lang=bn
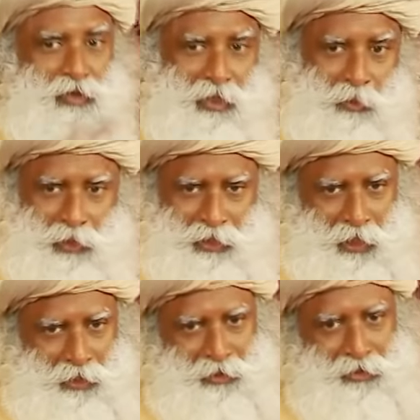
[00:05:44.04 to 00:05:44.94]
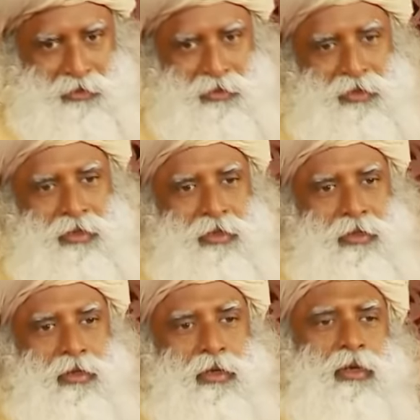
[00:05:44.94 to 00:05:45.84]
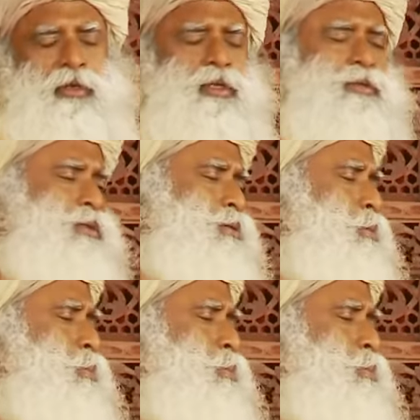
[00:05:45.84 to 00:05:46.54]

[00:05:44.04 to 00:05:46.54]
সব কিছু পাল্টে যাবে তারা বলেছিলেন